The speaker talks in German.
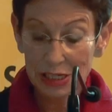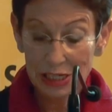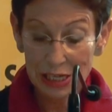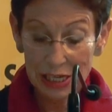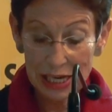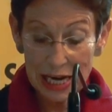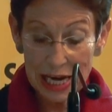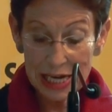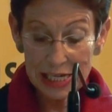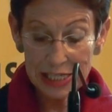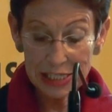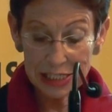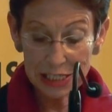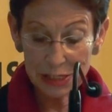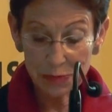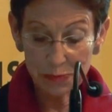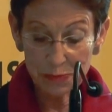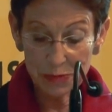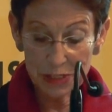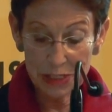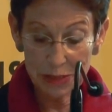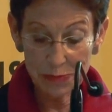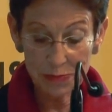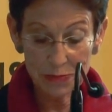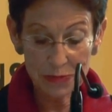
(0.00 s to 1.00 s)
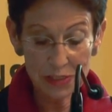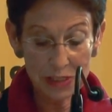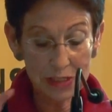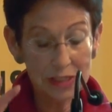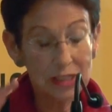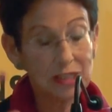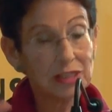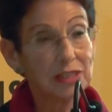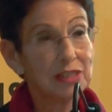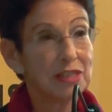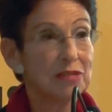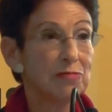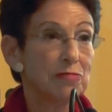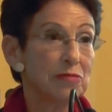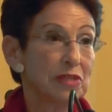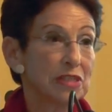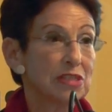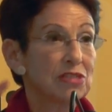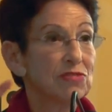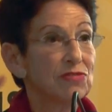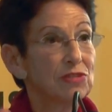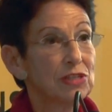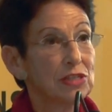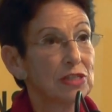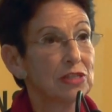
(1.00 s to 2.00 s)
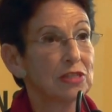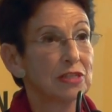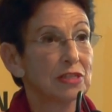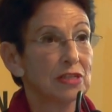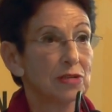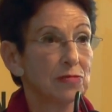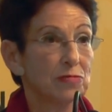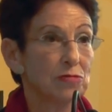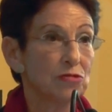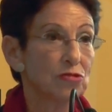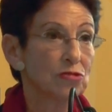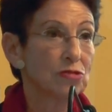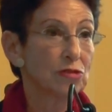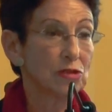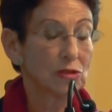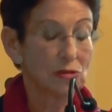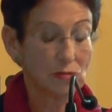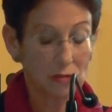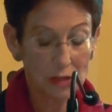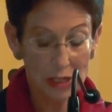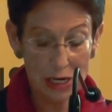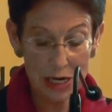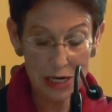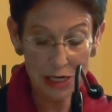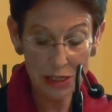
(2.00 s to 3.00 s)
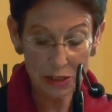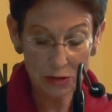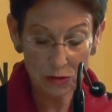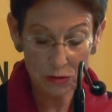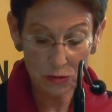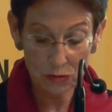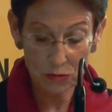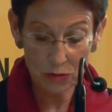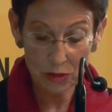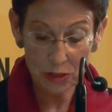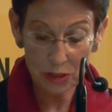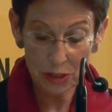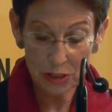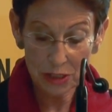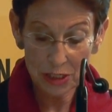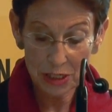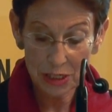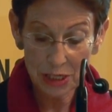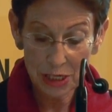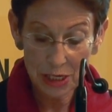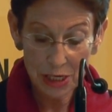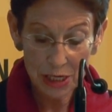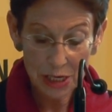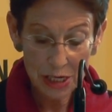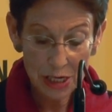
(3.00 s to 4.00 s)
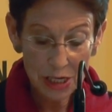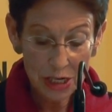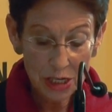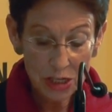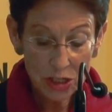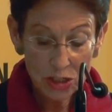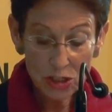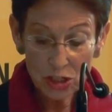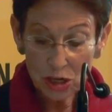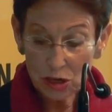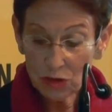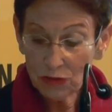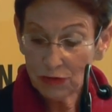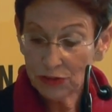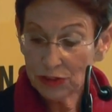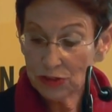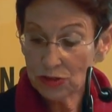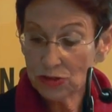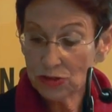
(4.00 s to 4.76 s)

gleich geblieben. Es sind immer zwischen 700 und 800. Schauen wir